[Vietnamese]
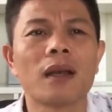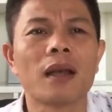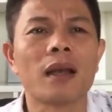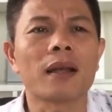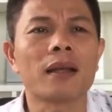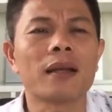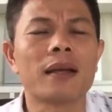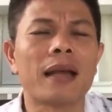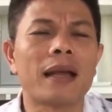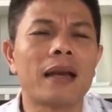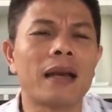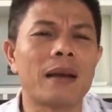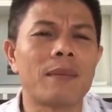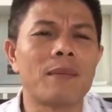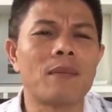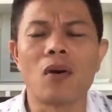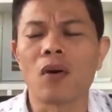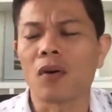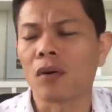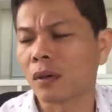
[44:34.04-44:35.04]
à, cái đây
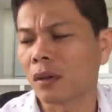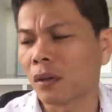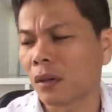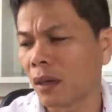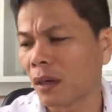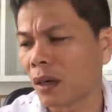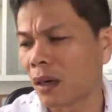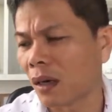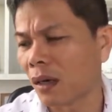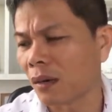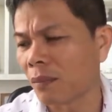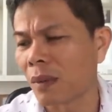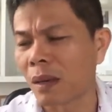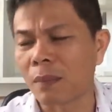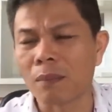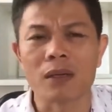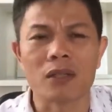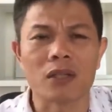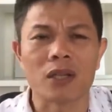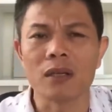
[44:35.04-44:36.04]
là một cái lời
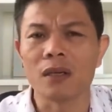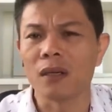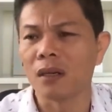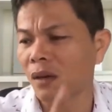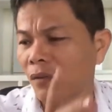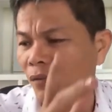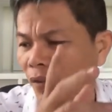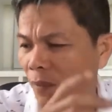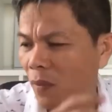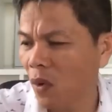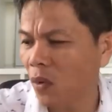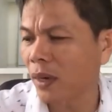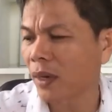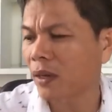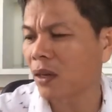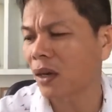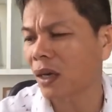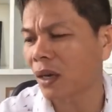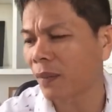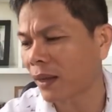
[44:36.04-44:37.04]
mà mình sẽ đưa lên Facebook
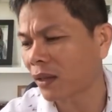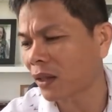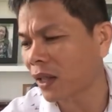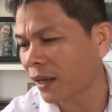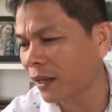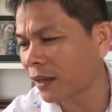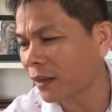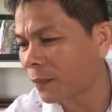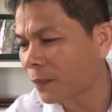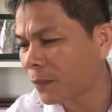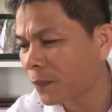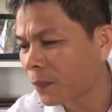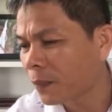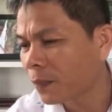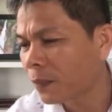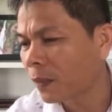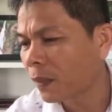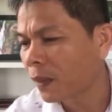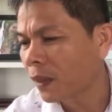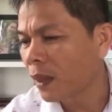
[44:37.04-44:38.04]
để cho các bạn thấy
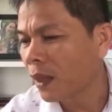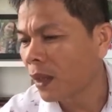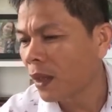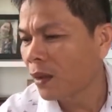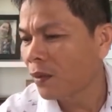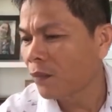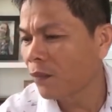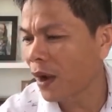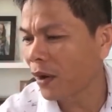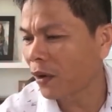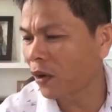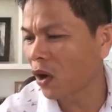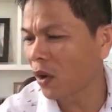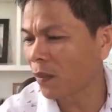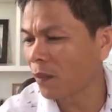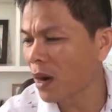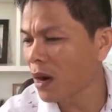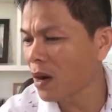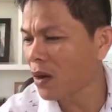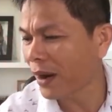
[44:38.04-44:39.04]
và
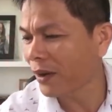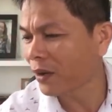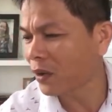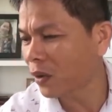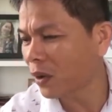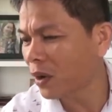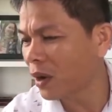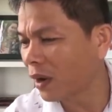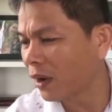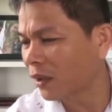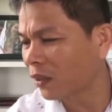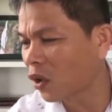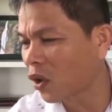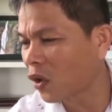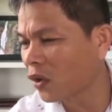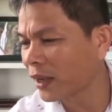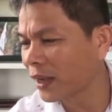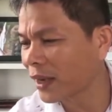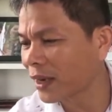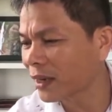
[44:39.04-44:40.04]
rồi bước ngoặt cuộc đời
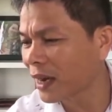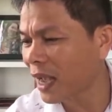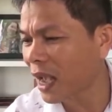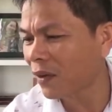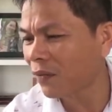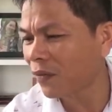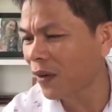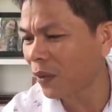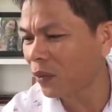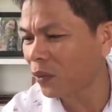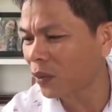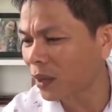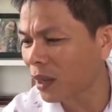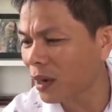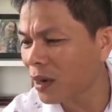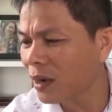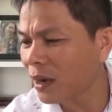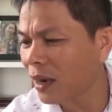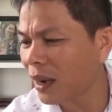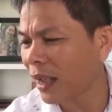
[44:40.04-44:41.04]
tôi diễn ra vào
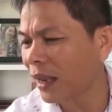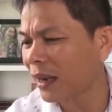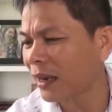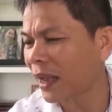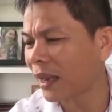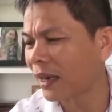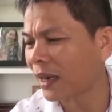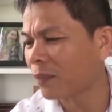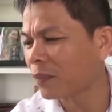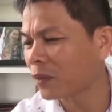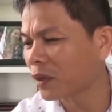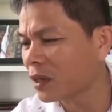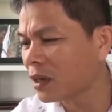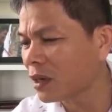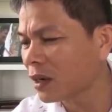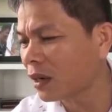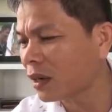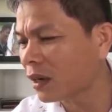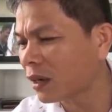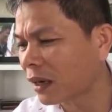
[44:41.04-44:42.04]
9 ngày này năm
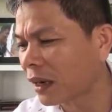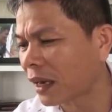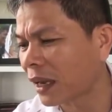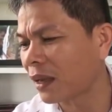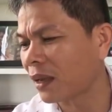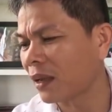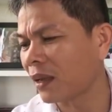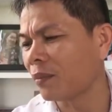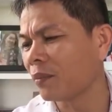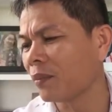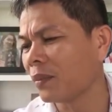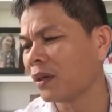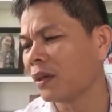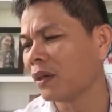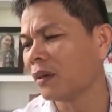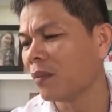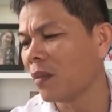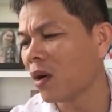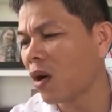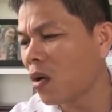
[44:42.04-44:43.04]
trước ngày
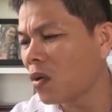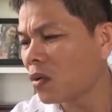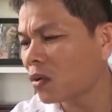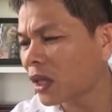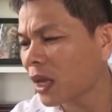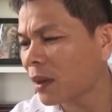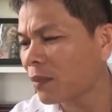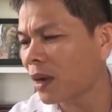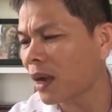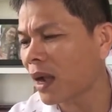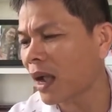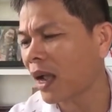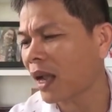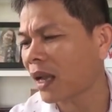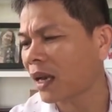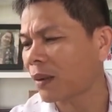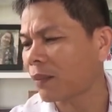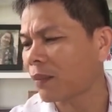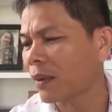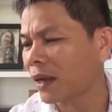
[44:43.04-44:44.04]
14 tháng
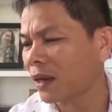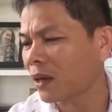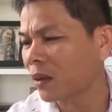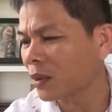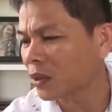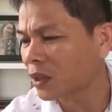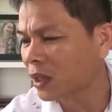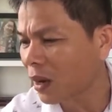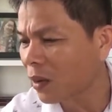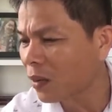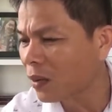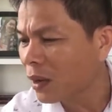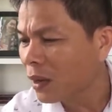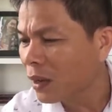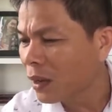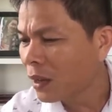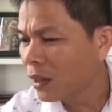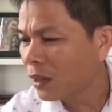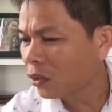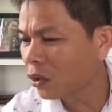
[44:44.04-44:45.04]
12 năm 2016
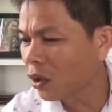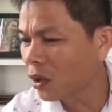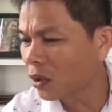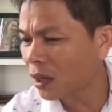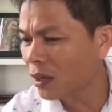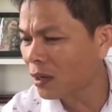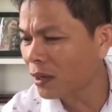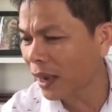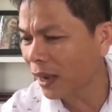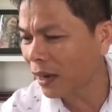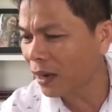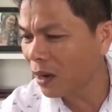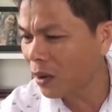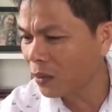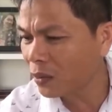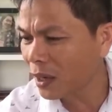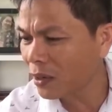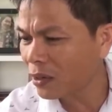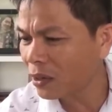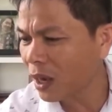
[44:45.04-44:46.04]
tôi tỉnh dậy
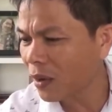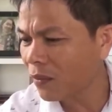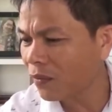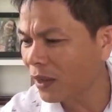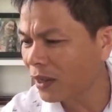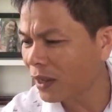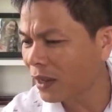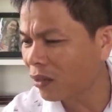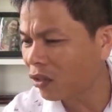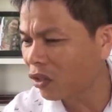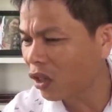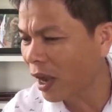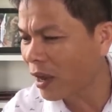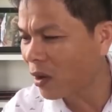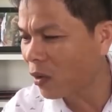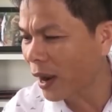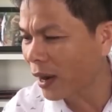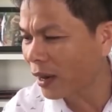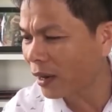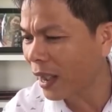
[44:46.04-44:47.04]
lúc sáng sớm và nhìn
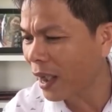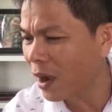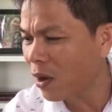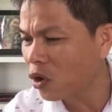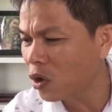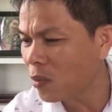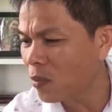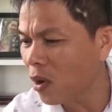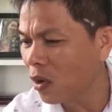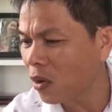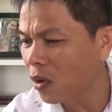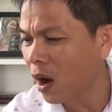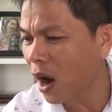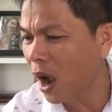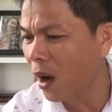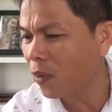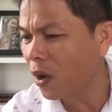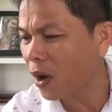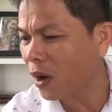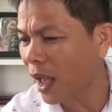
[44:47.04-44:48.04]
thấy quảng cáo của một
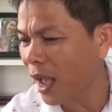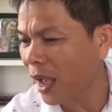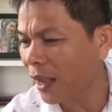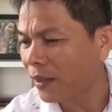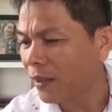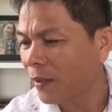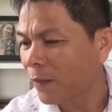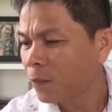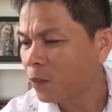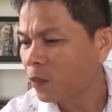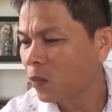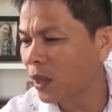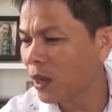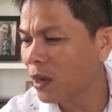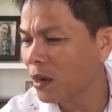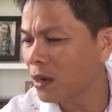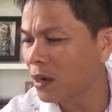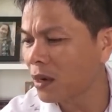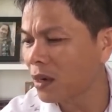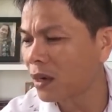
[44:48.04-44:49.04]
khóa học online
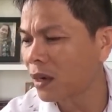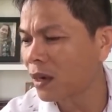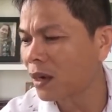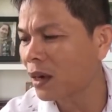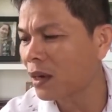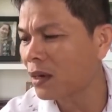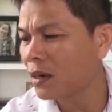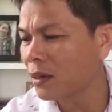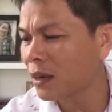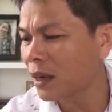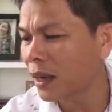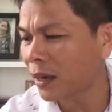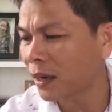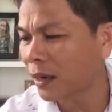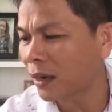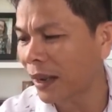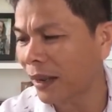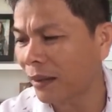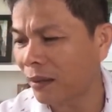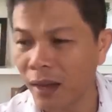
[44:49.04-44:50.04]
chiến lược kinh
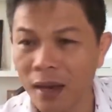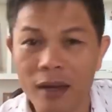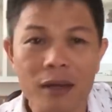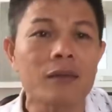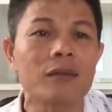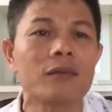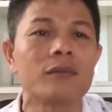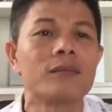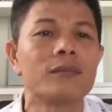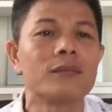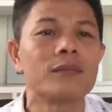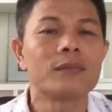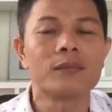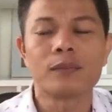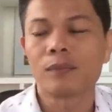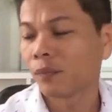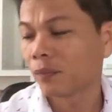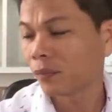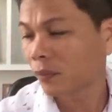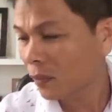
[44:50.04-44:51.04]
doanh ngày Tết
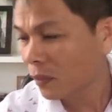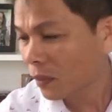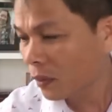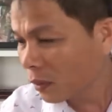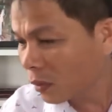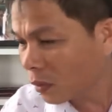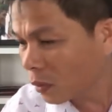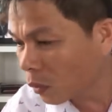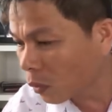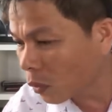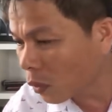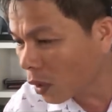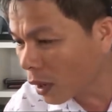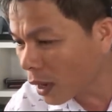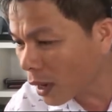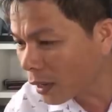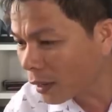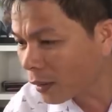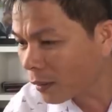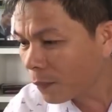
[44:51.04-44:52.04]

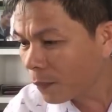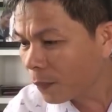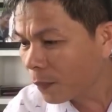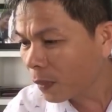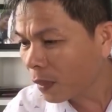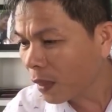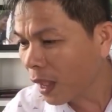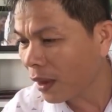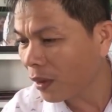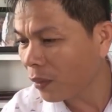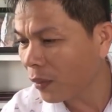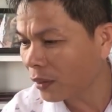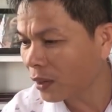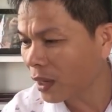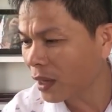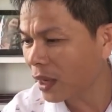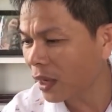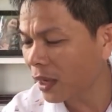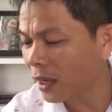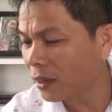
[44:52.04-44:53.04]
của thầy Nguyễn
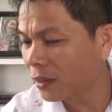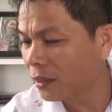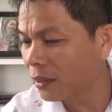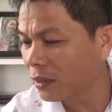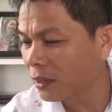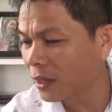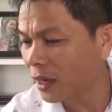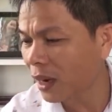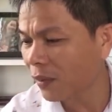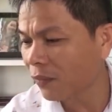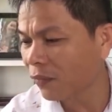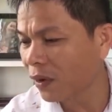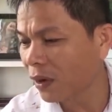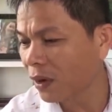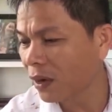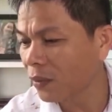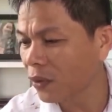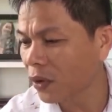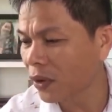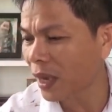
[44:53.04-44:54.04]
Tế duy người sáng lập
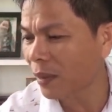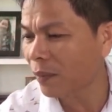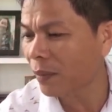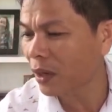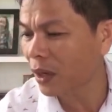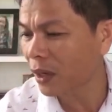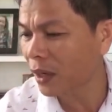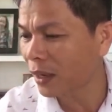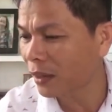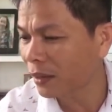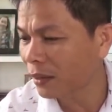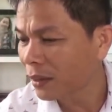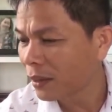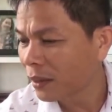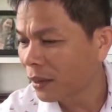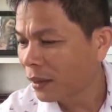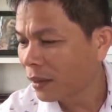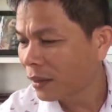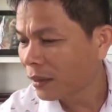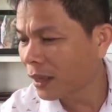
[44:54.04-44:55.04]
vườn ươm nhân dân Bì Trinh
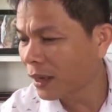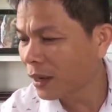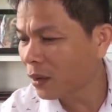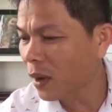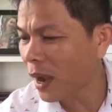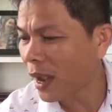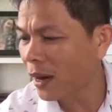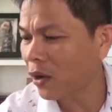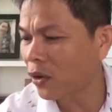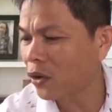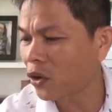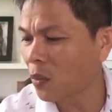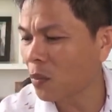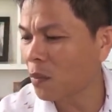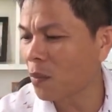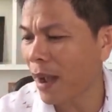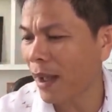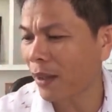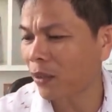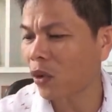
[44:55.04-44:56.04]
Ninh nhìn qua nội
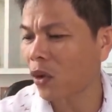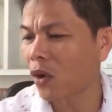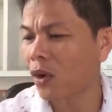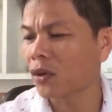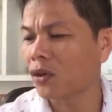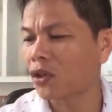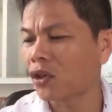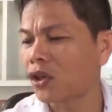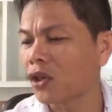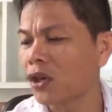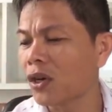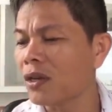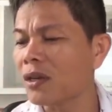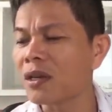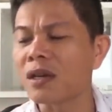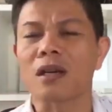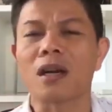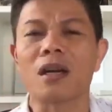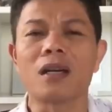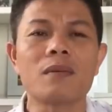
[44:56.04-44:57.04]
dung mà tôi sướng
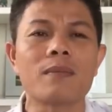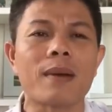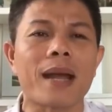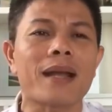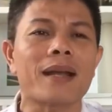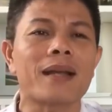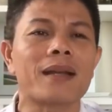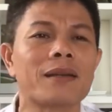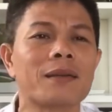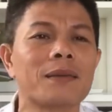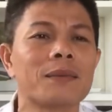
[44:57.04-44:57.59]
như rơi nước mắt